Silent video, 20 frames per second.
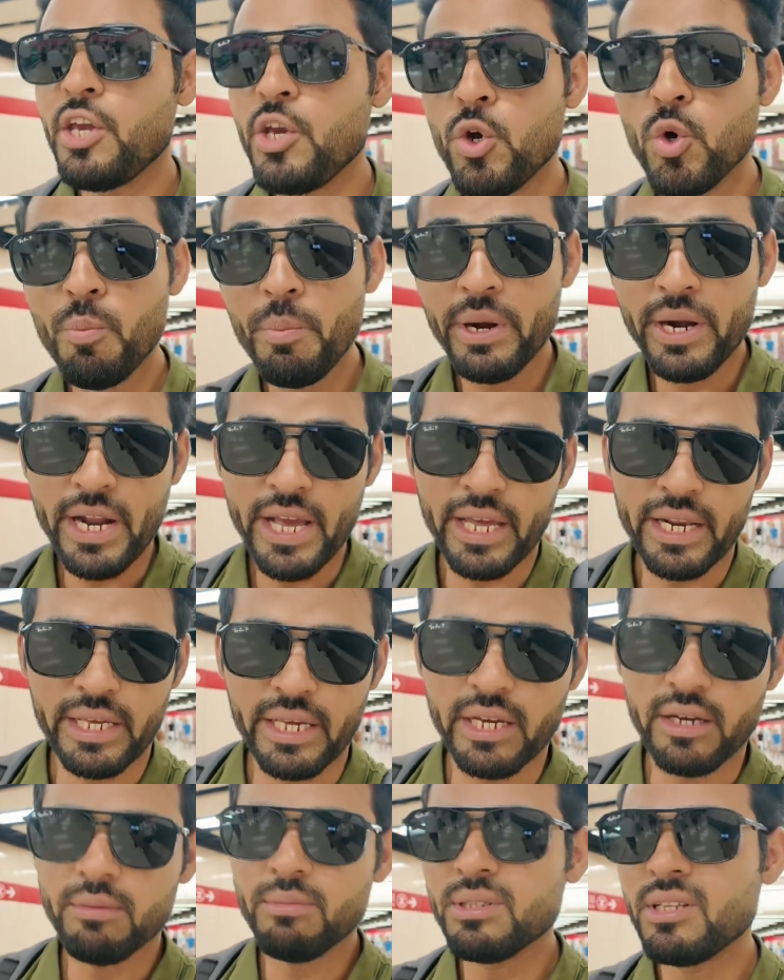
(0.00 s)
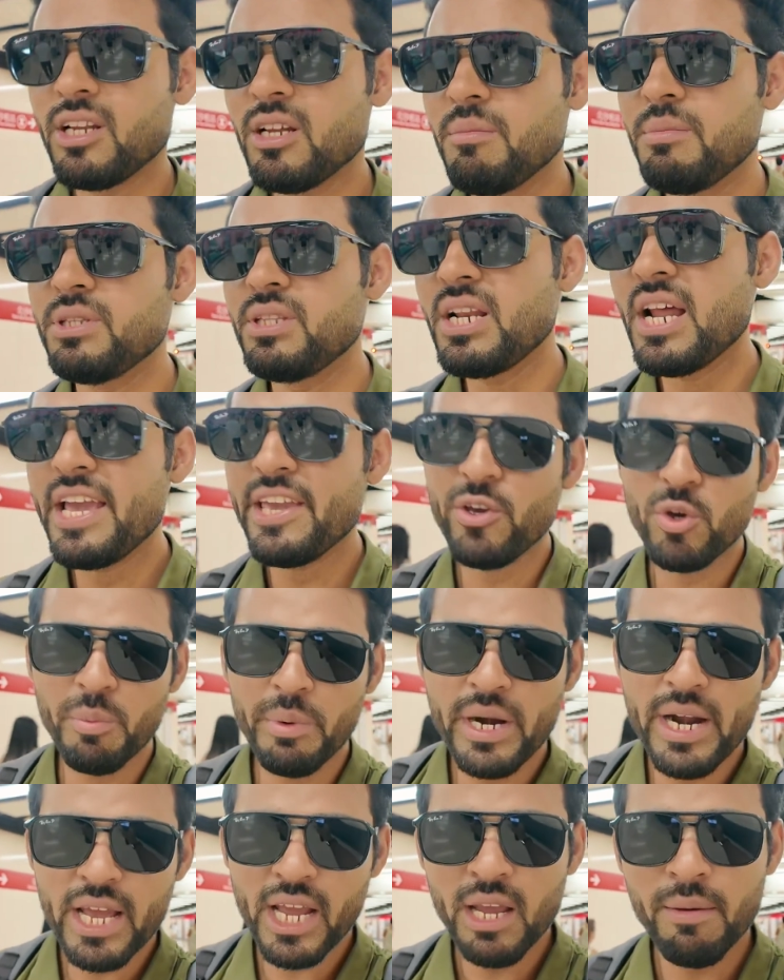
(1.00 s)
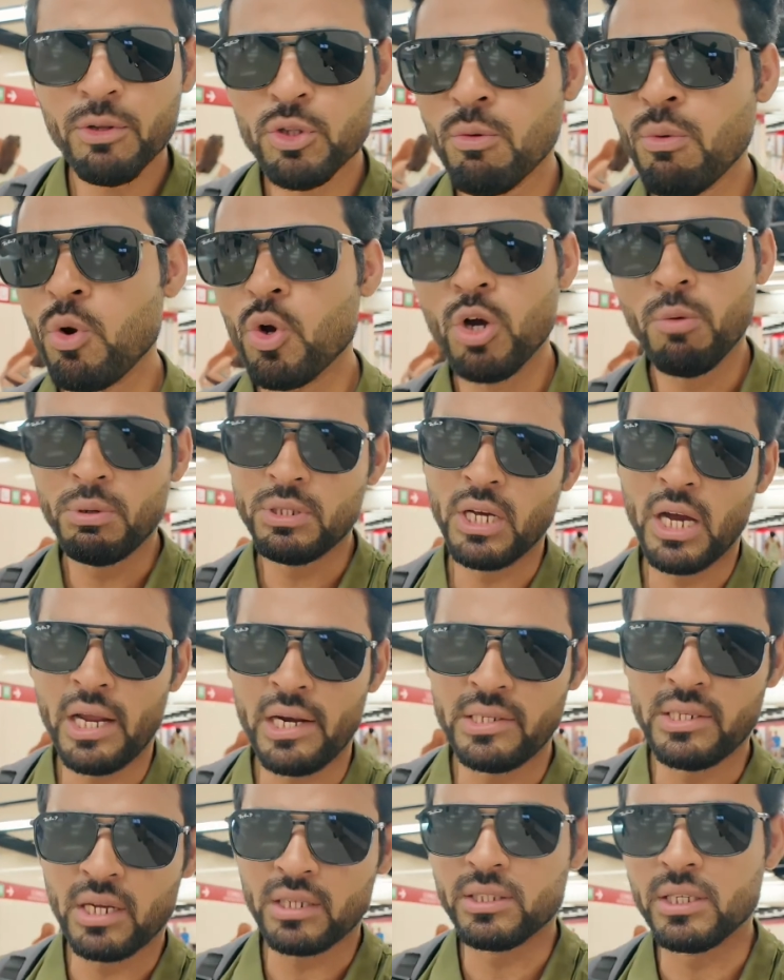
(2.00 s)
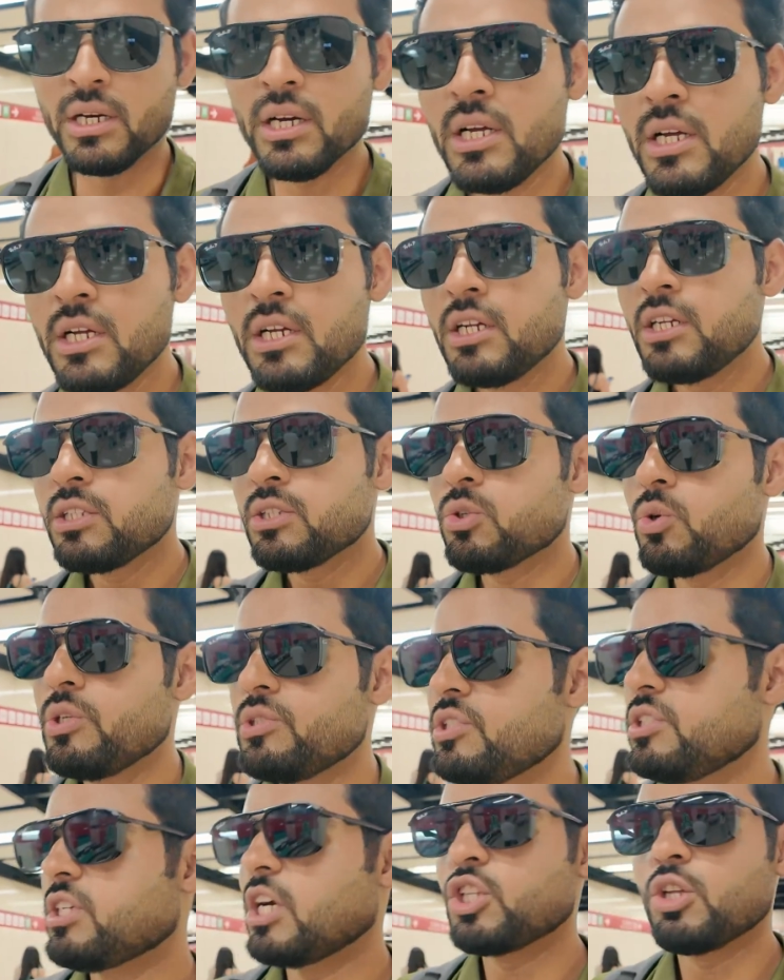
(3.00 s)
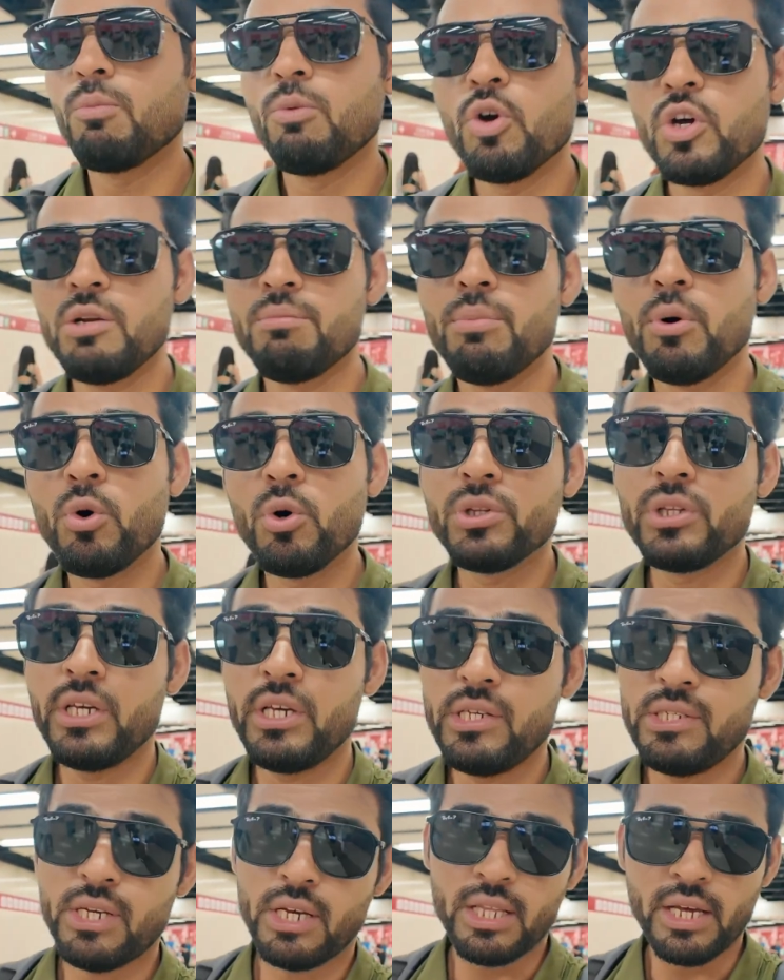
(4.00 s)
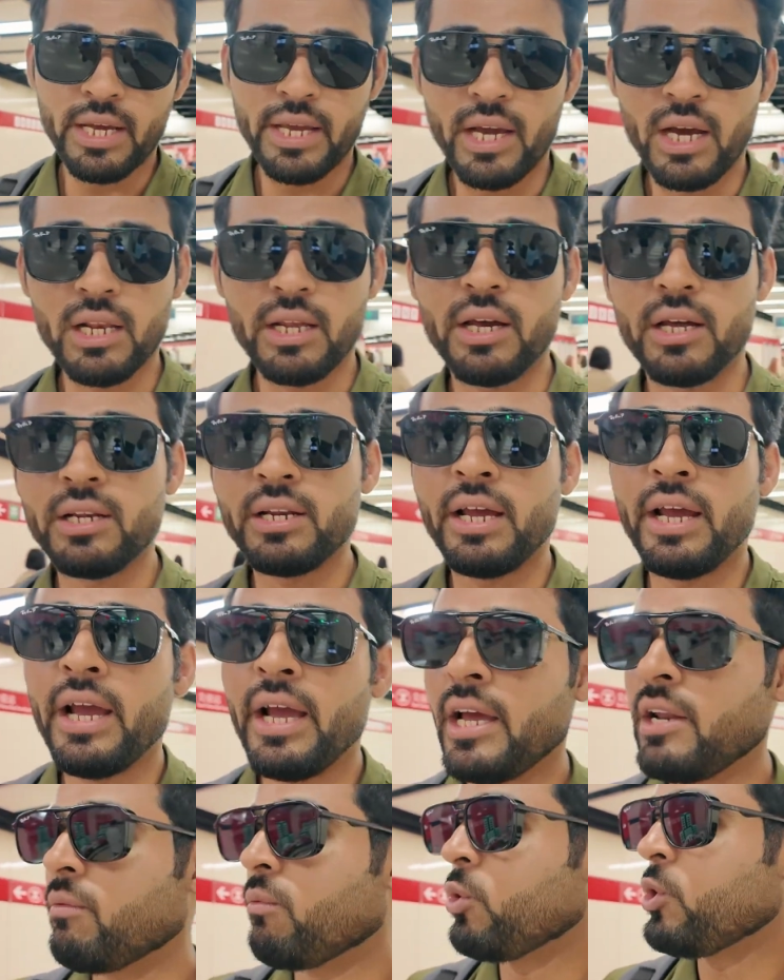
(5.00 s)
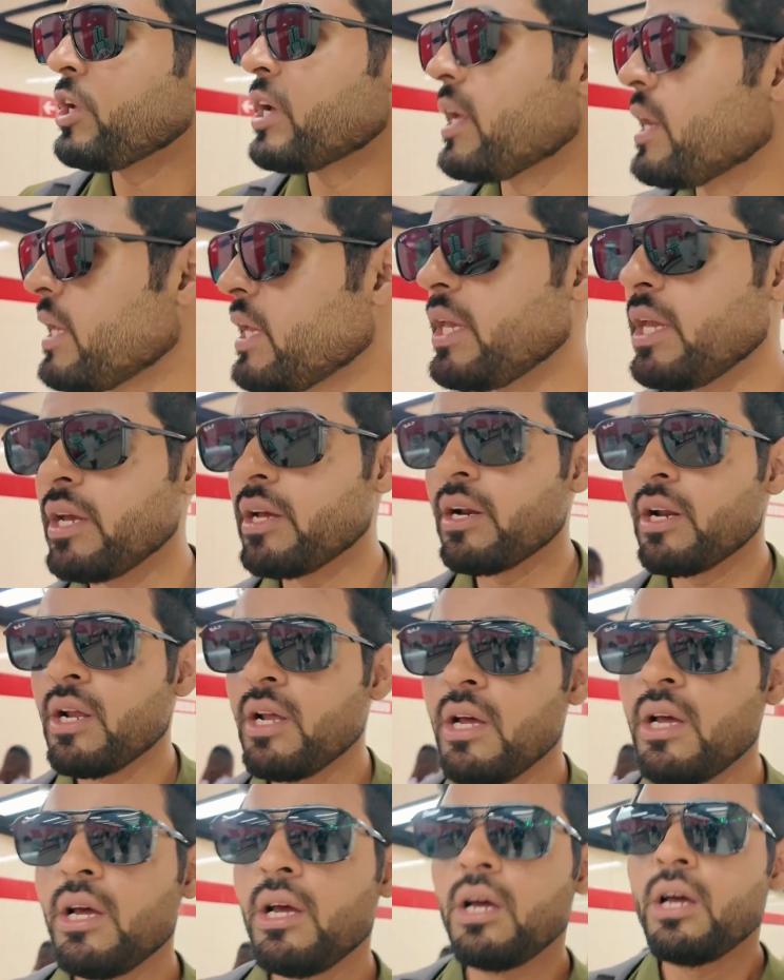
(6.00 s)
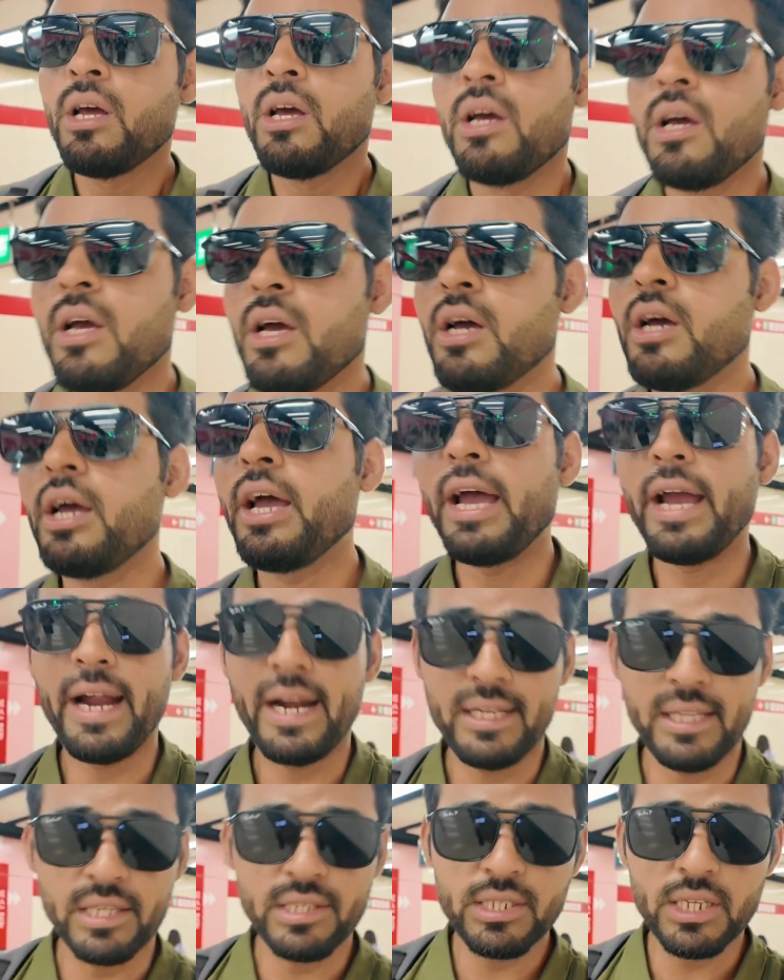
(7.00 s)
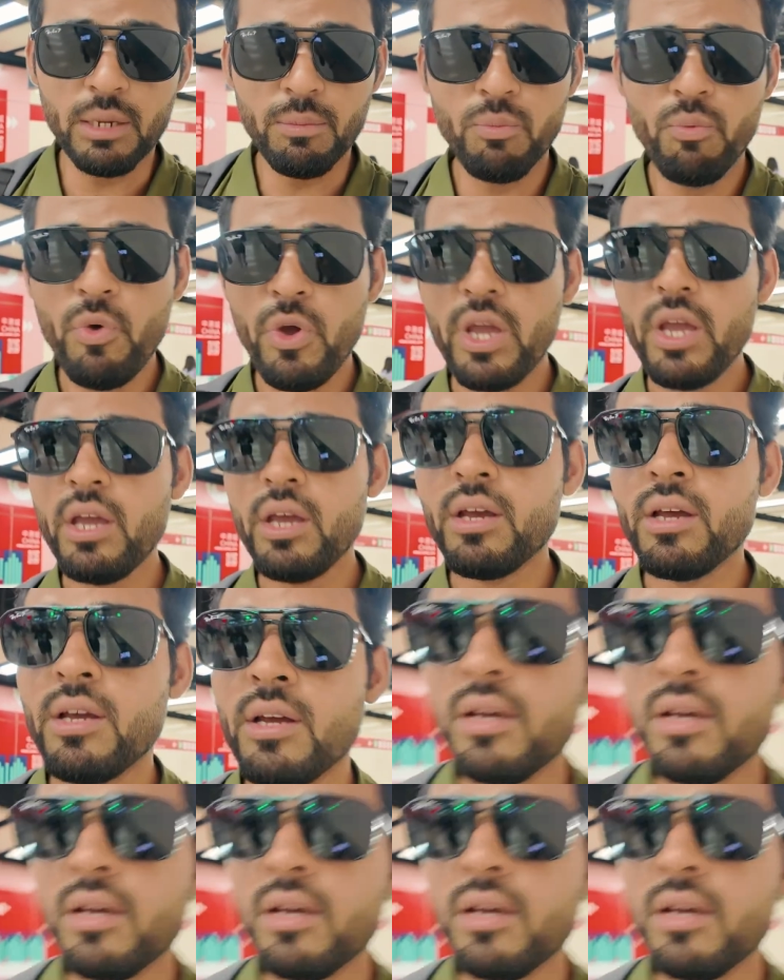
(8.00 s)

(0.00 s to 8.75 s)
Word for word: ह्यूमिड एरिया मतलब इतना ह्यूमिड है कि मैं तुम लोगों को बता नहीं सकता तो इस चीज़ का तुम लोगों ने बहुत ही ज़्यादा ख्याल करना है एंड वी आर हीयर एट द सबवे